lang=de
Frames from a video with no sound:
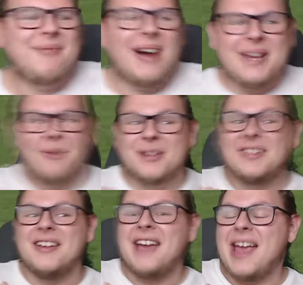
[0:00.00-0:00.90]
Ich meine, ich
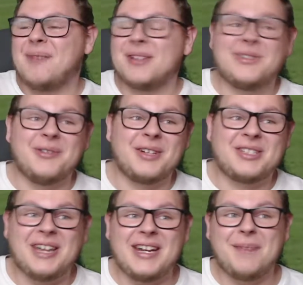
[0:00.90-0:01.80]
muss, ich muss
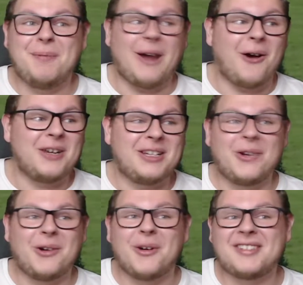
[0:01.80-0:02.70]
zugestehen, ich bin auch
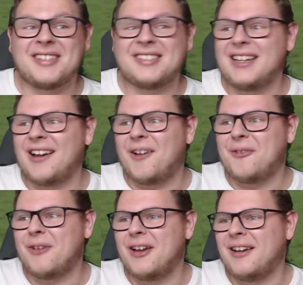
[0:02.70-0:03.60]
nicht die ruhigste Seele,
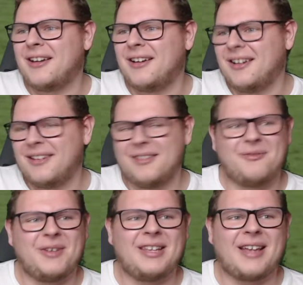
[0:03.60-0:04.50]
auf, äh, äh,
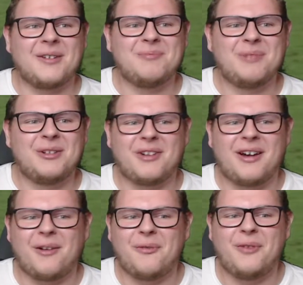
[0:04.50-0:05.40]
wenn ich draußen bin
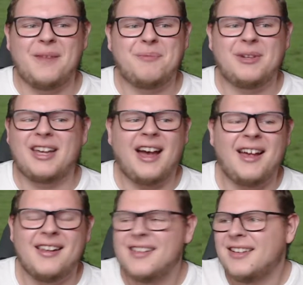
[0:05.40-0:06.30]
oder auf dem Feld bin,
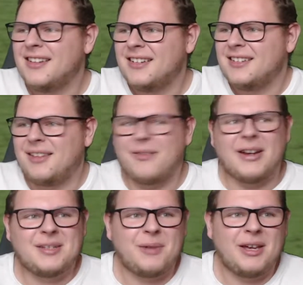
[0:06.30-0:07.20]
egal. Ich
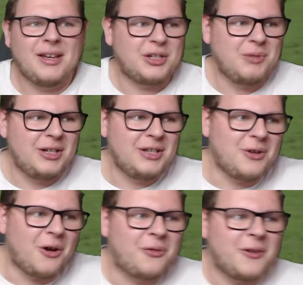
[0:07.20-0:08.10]
weiß, ich, ich spiele nicht
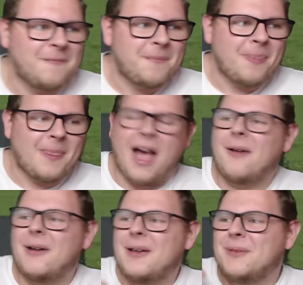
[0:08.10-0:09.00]
so oft.
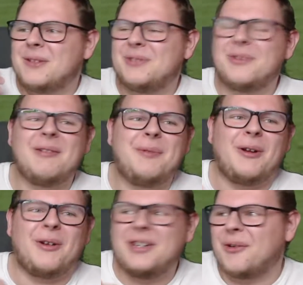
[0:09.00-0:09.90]
Aber ich muss zugeben, ich
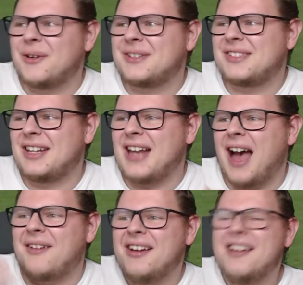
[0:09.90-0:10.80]
bin auch nicht die ruhigste Seele.
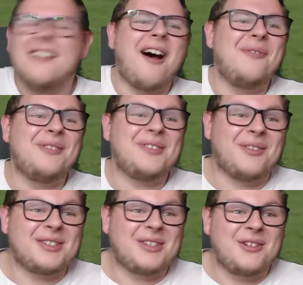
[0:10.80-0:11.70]
Aber, aber wenn du
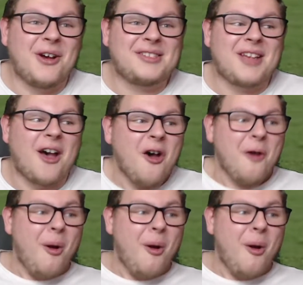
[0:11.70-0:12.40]
sowas dann hörst, da.